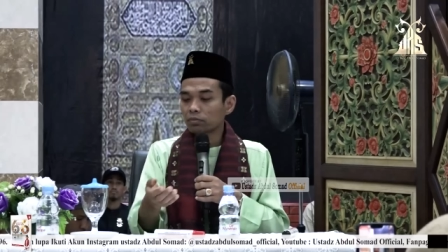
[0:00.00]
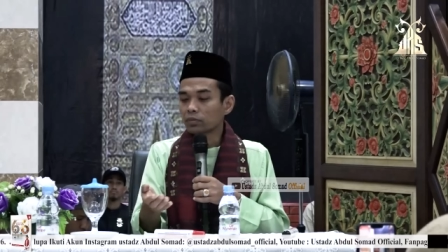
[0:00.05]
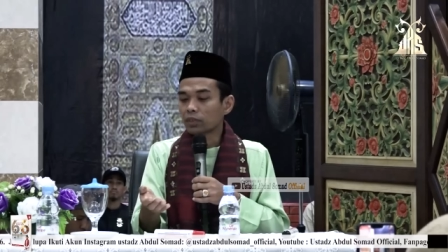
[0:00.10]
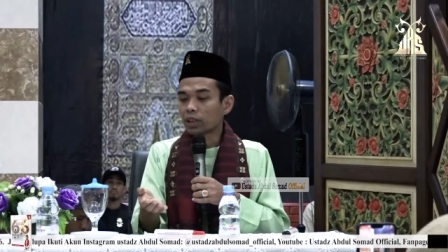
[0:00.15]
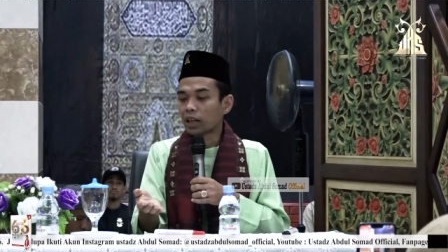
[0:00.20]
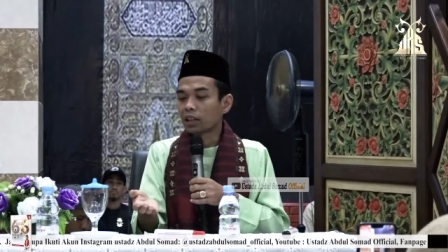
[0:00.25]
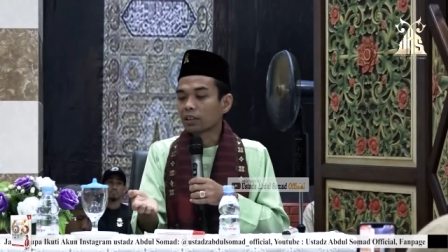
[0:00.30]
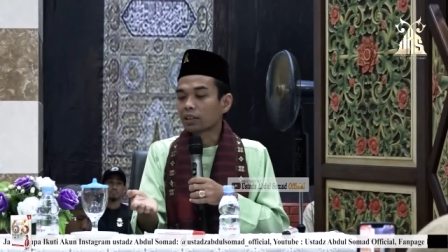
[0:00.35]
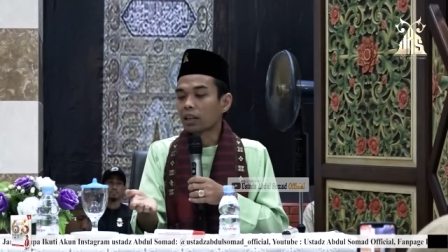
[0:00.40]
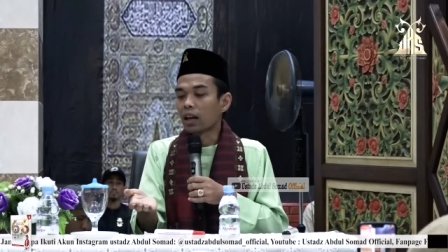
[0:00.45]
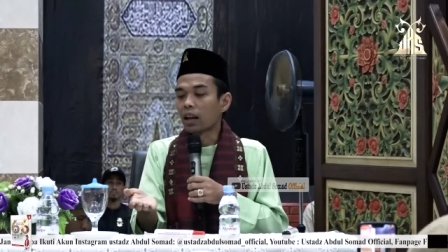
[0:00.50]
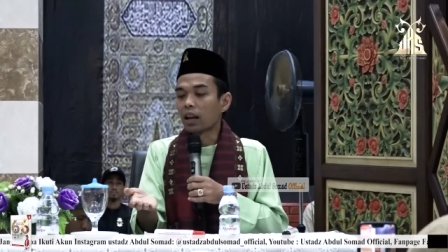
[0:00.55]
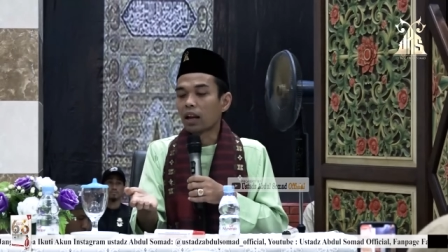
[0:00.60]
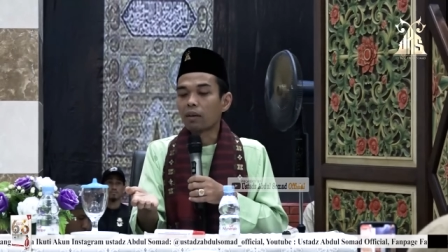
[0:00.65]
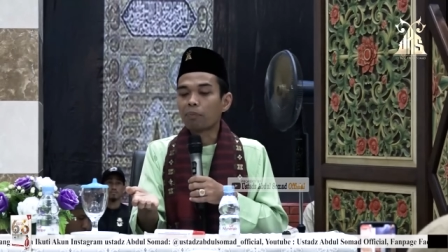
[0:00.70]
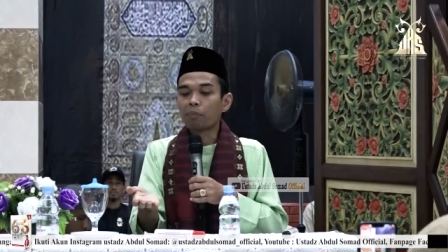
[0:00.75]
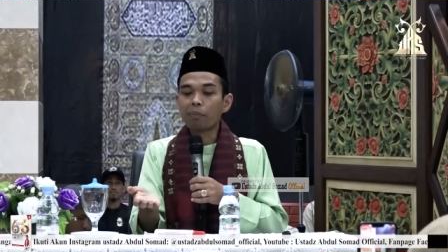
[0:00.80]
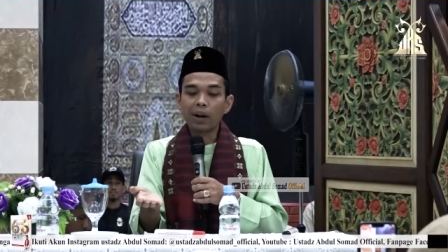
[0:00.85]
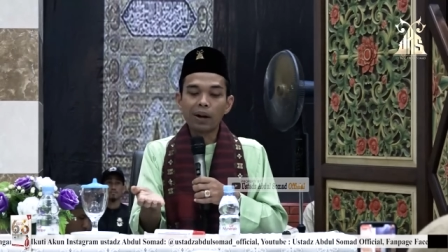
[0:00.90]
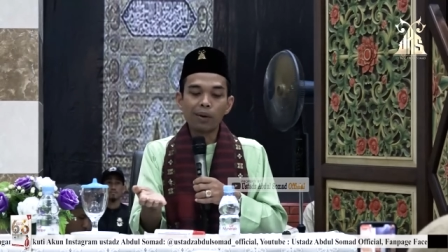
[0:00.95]

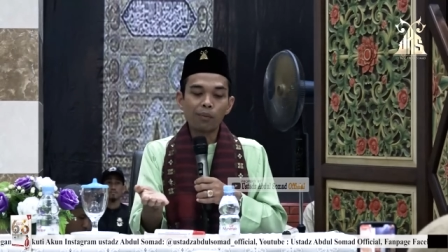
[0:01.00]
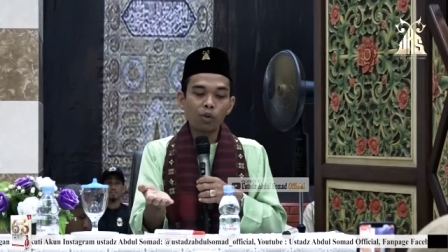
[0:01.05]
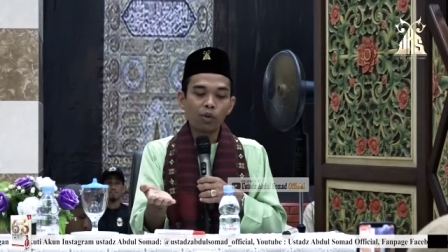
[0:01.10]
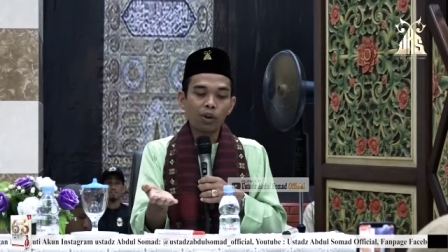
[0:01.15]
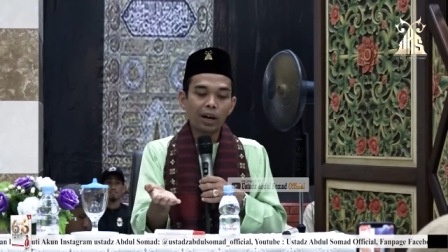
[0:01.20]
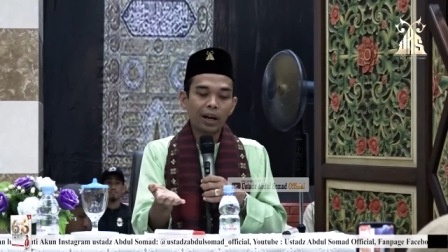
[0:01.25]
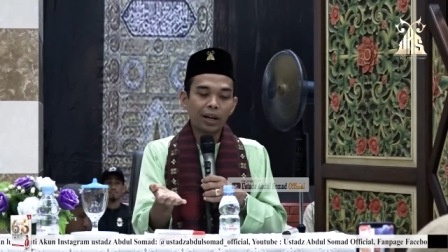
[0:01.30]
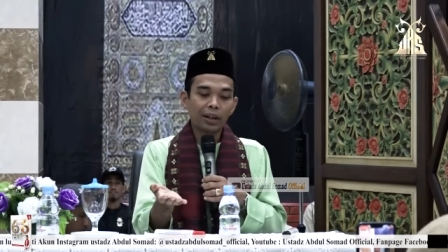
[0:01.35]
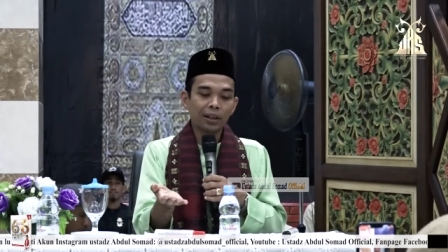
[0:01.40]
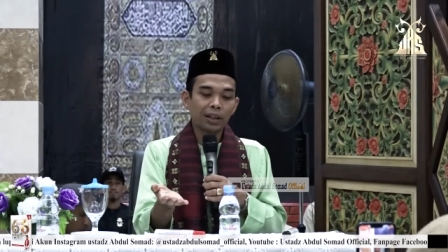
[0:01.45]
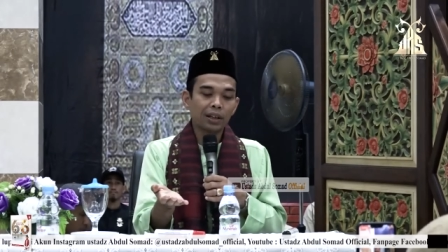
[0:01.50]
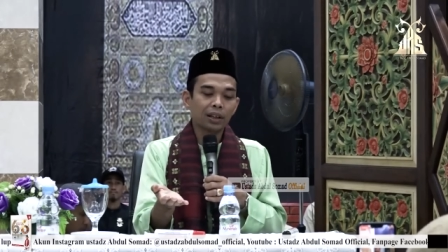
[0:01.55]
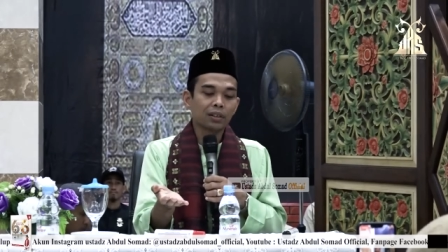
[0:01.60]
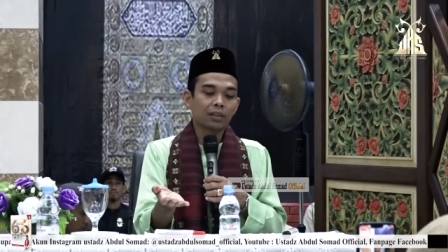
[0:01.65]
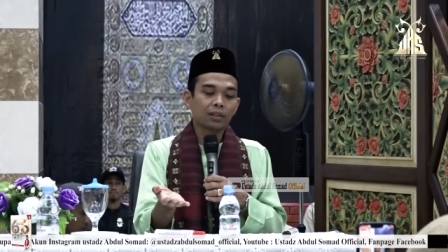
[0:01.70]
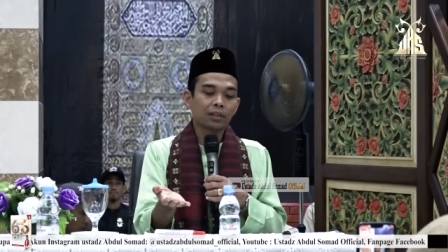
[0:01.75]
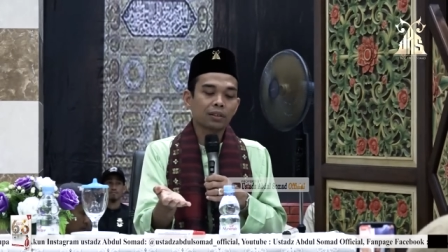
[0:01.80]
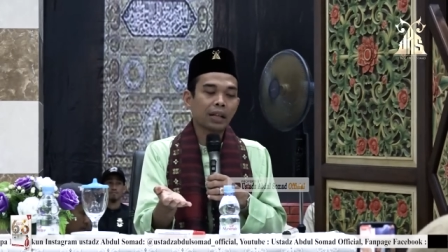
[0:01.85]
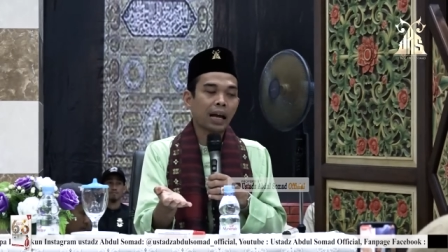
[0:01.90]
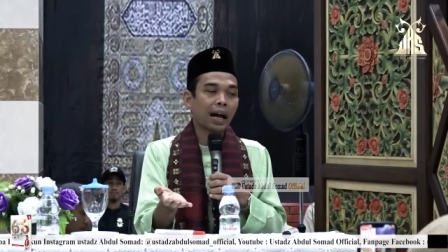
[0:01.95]
datanglah pramugari
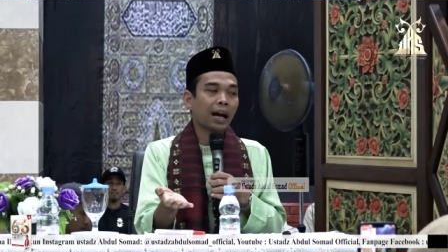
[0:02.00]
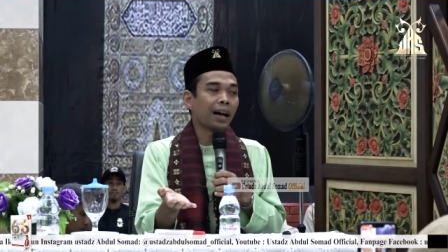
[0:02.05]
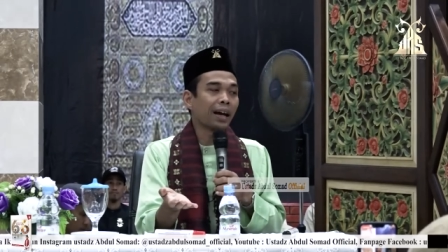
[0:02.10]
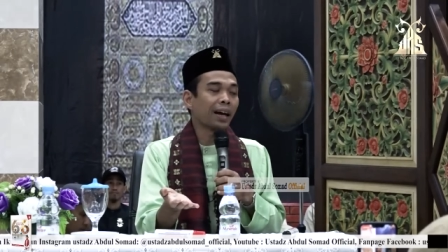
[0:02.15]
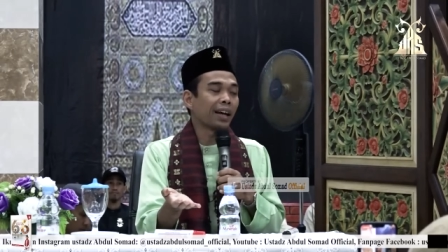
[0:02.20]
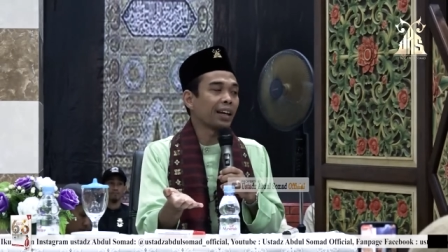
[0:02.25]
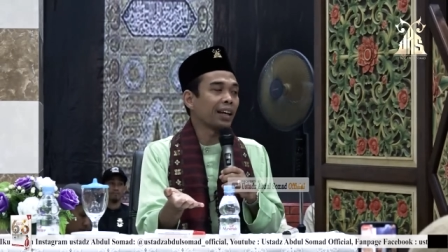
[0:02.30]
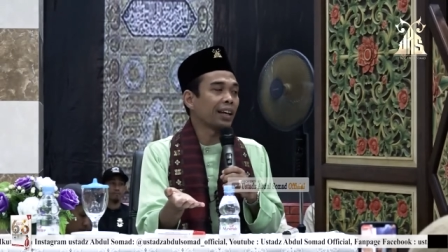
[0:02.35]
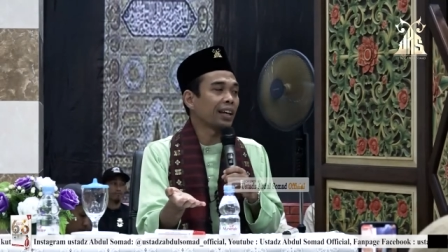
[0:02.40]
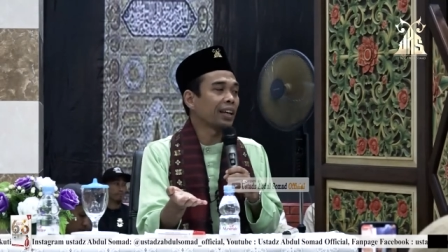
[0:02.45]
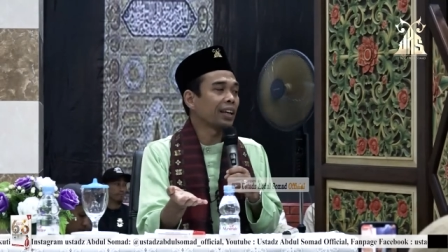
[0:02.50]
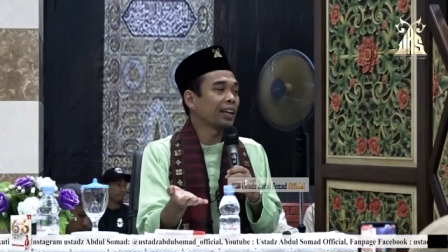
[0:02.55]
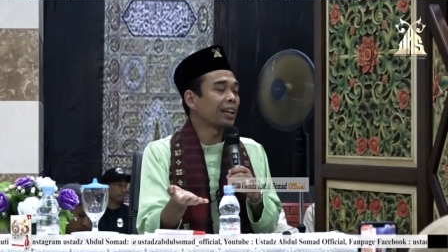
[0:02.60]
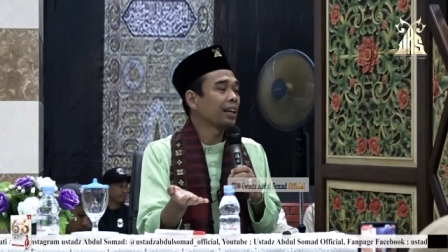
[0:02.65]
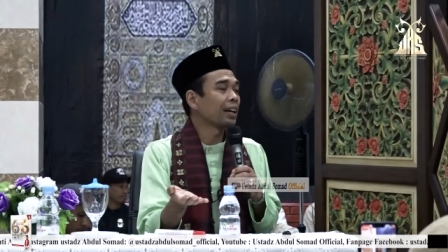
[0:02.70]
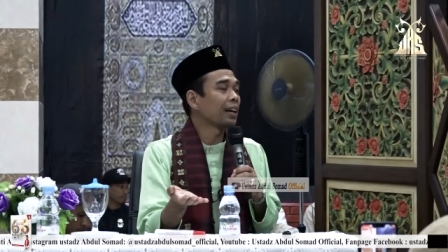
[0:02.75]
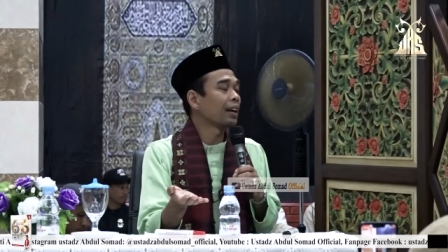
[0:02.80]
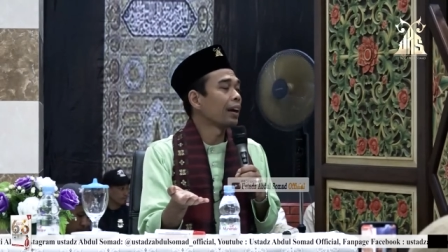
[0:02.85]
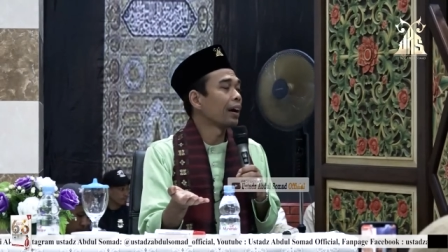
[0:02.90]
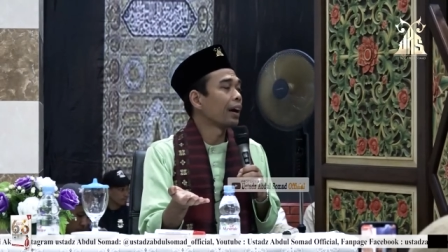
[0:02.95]
Thai
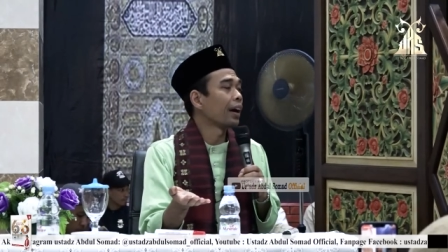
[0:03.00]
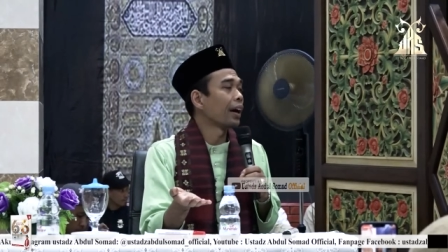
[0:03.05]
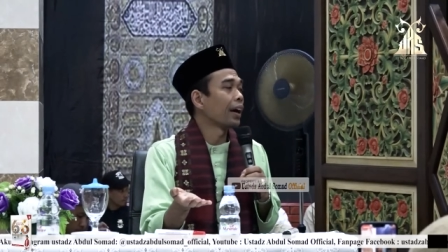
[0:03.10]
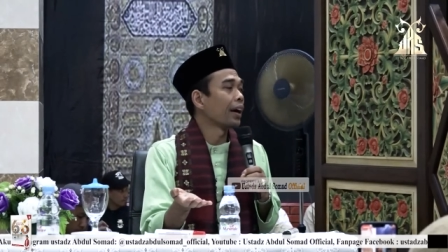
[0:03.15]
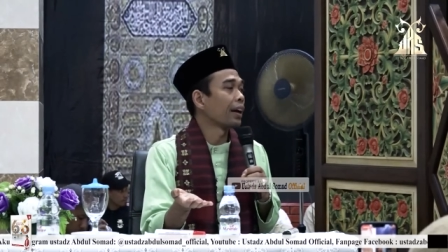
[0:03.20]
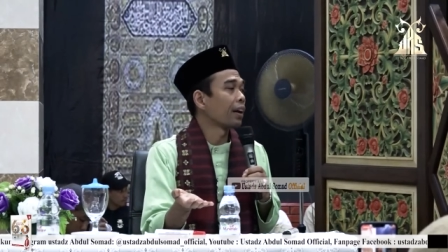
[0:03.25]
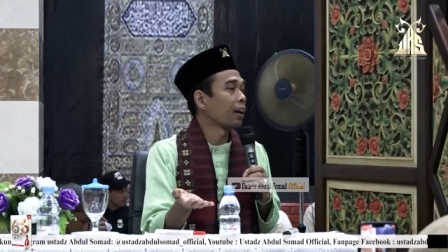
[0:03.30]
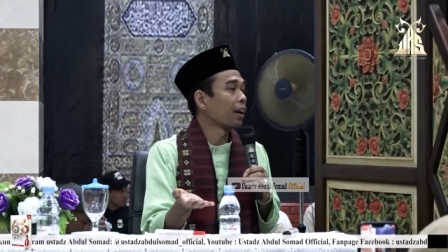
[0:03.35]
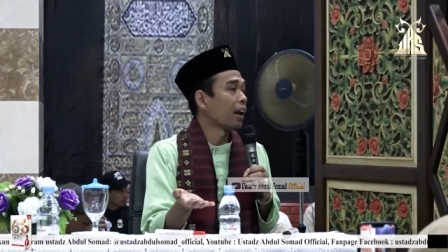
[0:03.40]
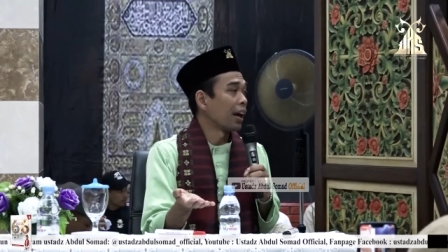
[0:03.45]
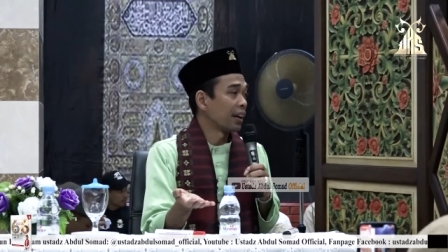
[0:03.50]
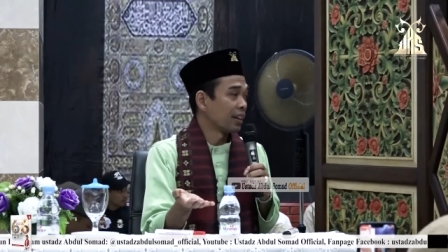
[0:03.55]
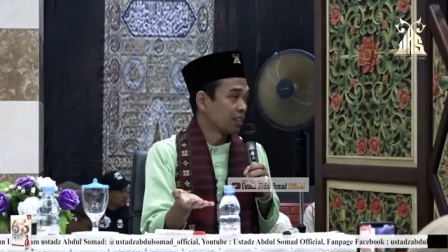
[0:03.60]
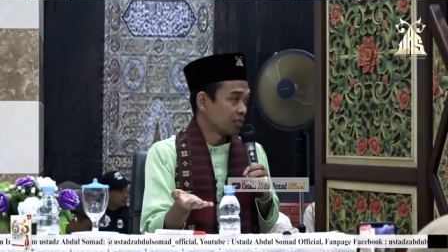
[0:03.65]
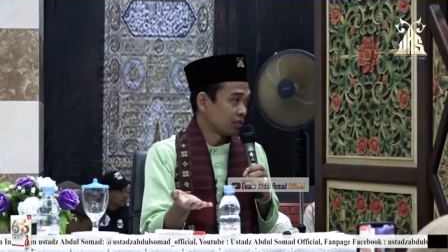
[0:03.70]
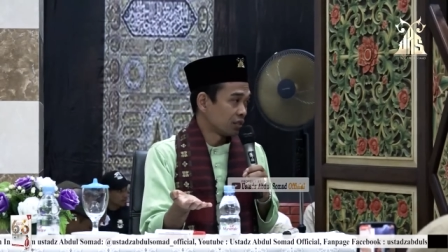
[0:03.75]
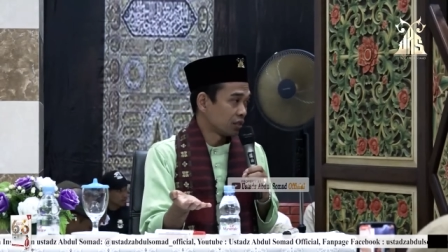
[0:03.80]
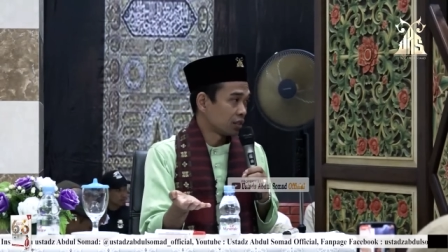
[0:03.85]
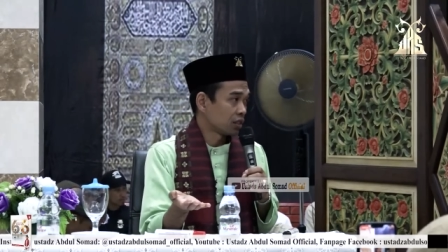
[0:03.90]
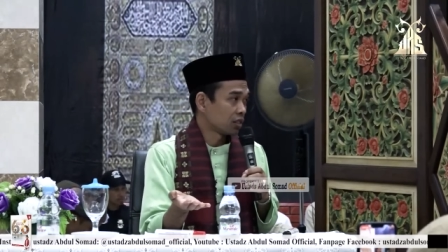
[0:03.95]

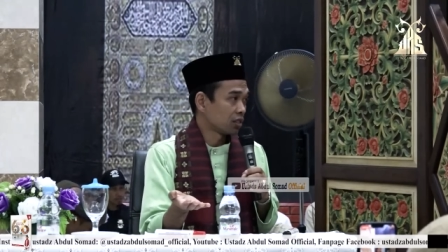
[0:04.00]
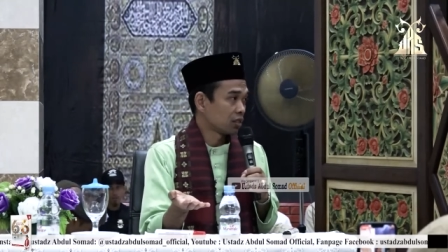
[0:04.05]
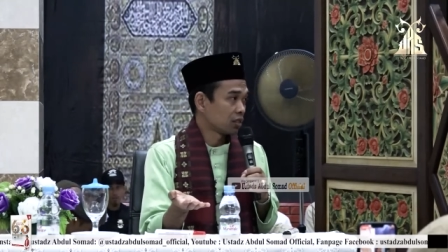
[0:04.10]
Airlines